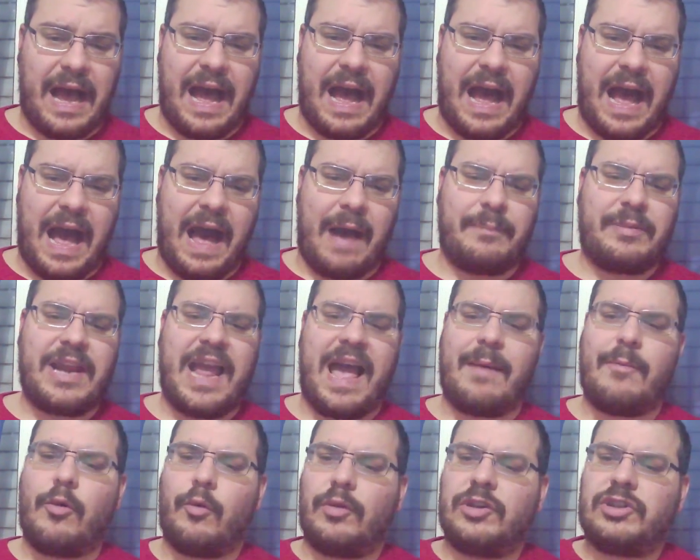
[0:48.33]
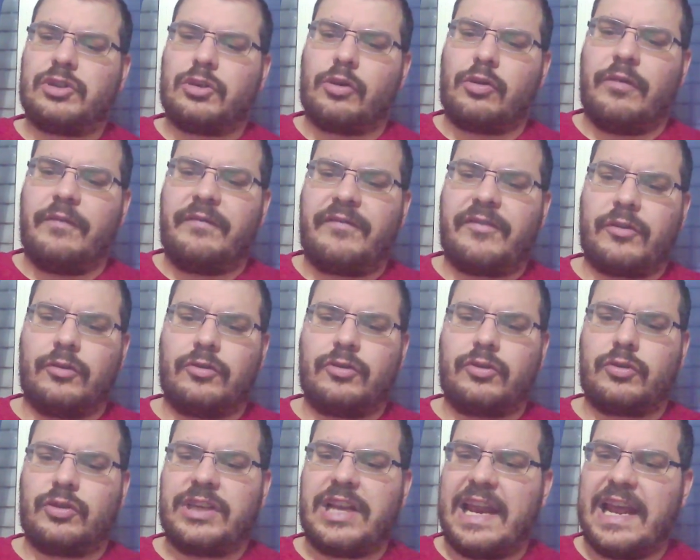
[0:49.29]
apriamo questo
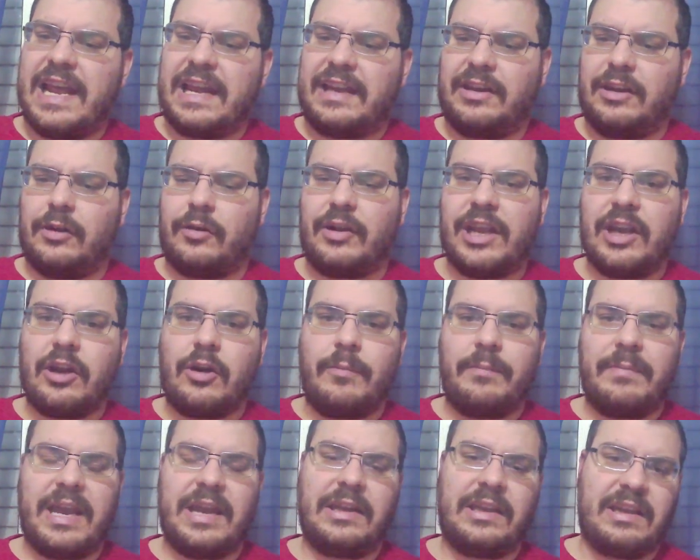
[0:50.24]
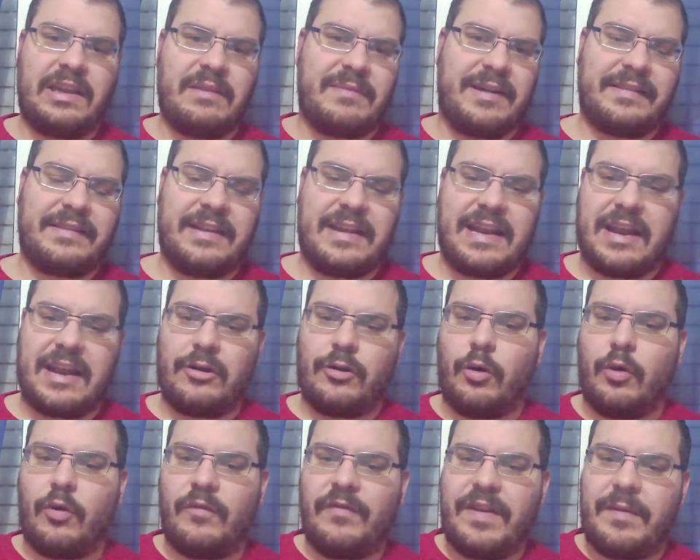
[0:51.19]
confronto dialettico nei commenti
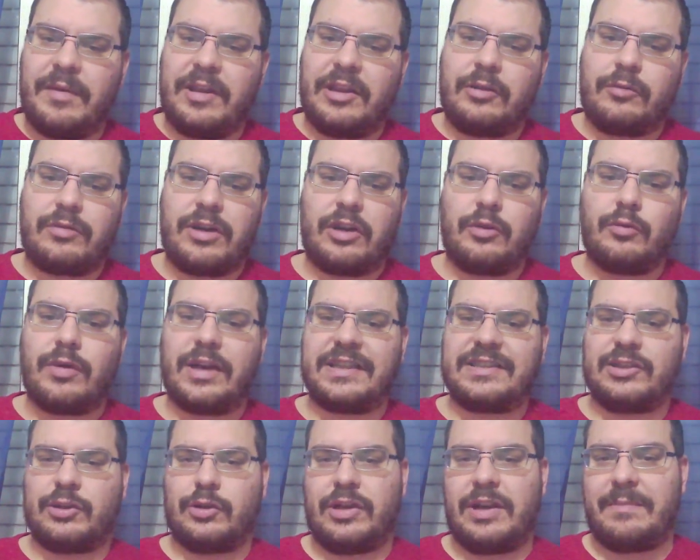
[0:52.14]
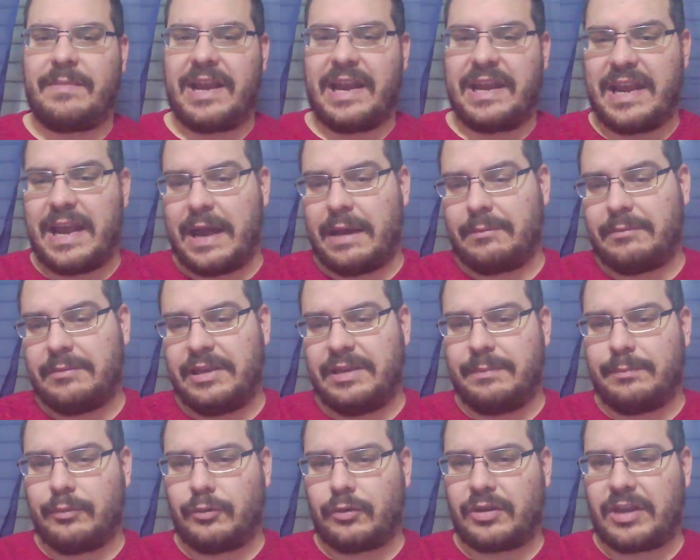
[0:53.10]
mantenendo ovviamente un'educazione media
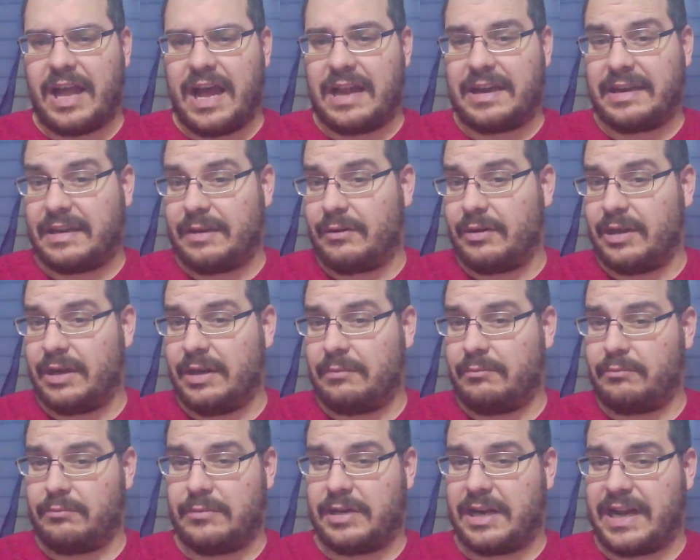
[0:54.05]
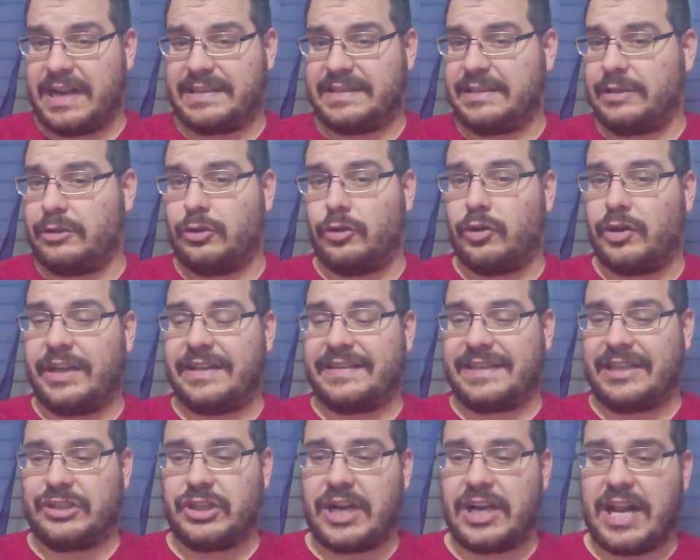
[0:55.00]
importante quindi ragazzi non
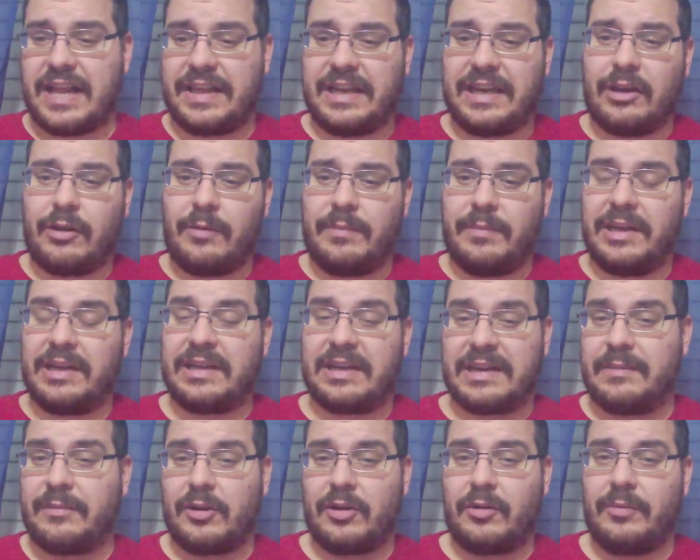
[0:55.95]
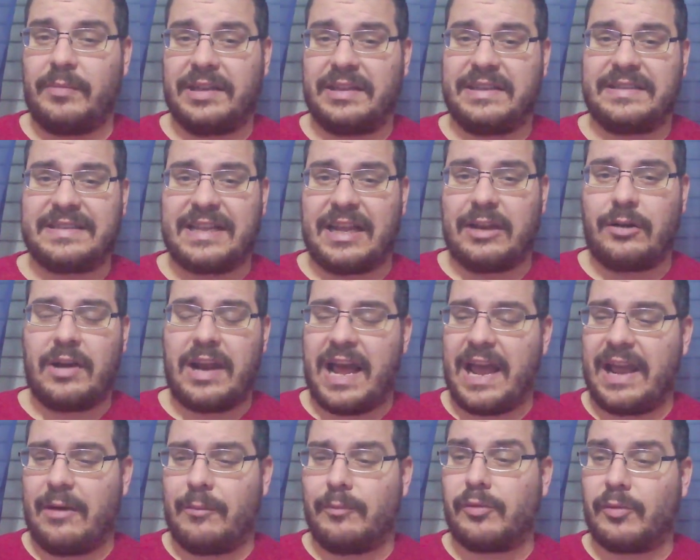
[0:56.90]
esagerate nei commenti perché poi i commenti stanno là
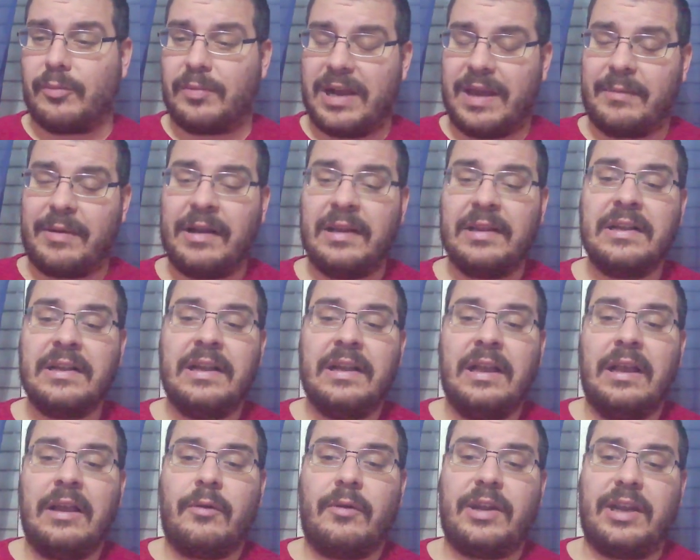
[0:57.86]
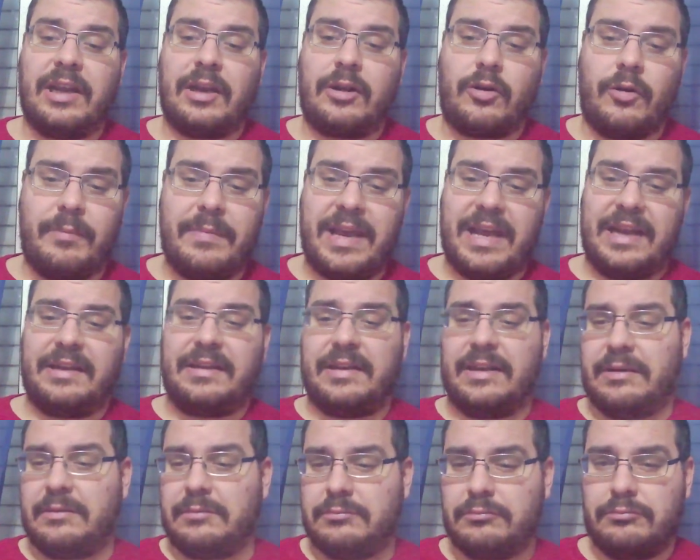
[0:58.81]
è un problema quindi
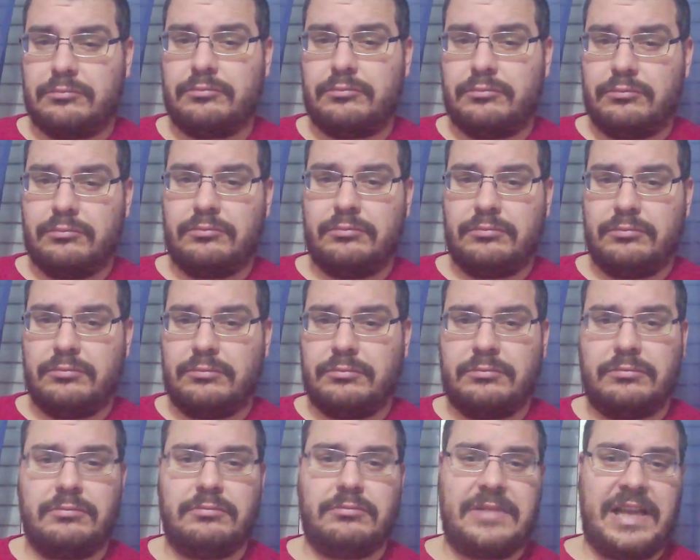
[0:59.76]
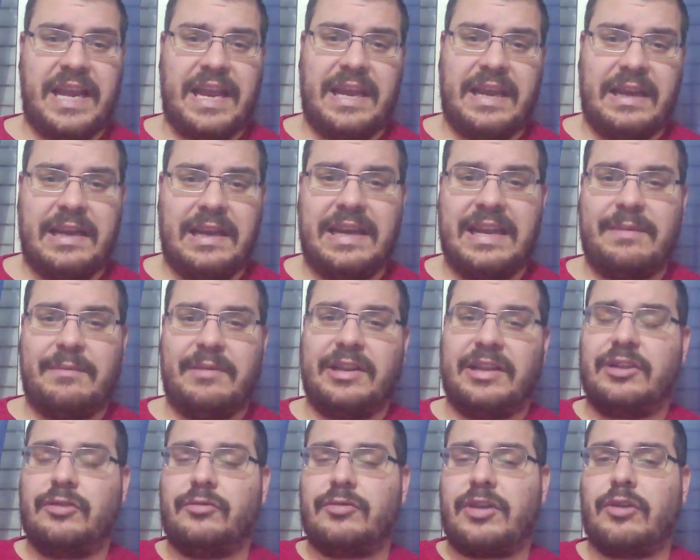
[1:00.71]
commenti nei limiti
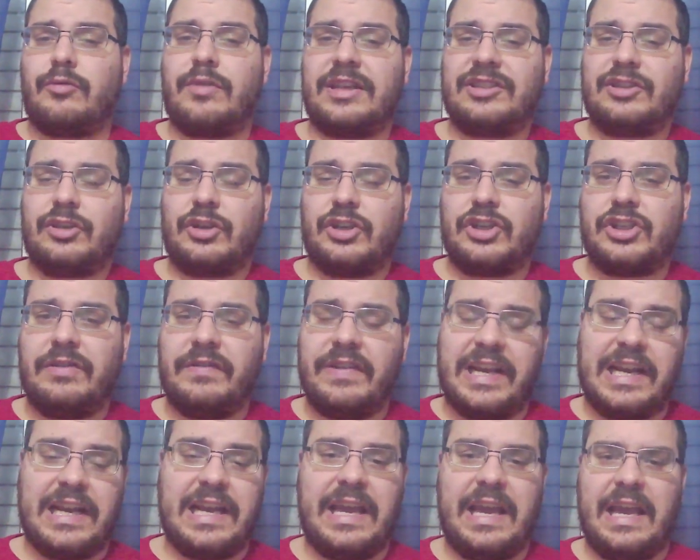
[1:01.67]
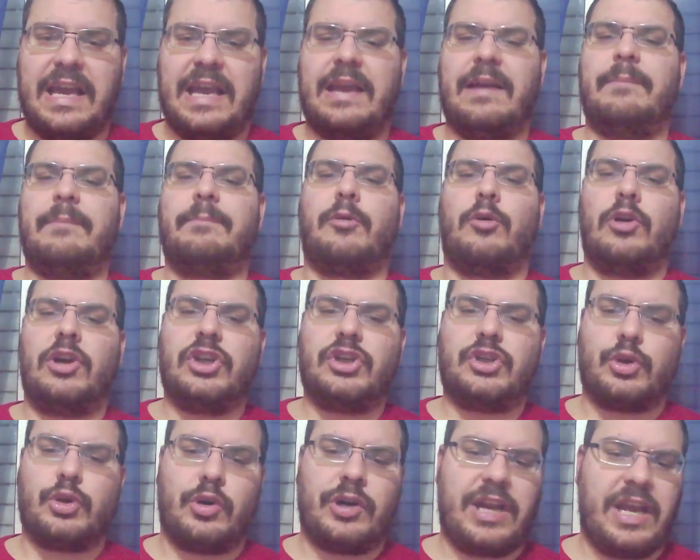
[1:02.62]
di un'educazione civile e pollicione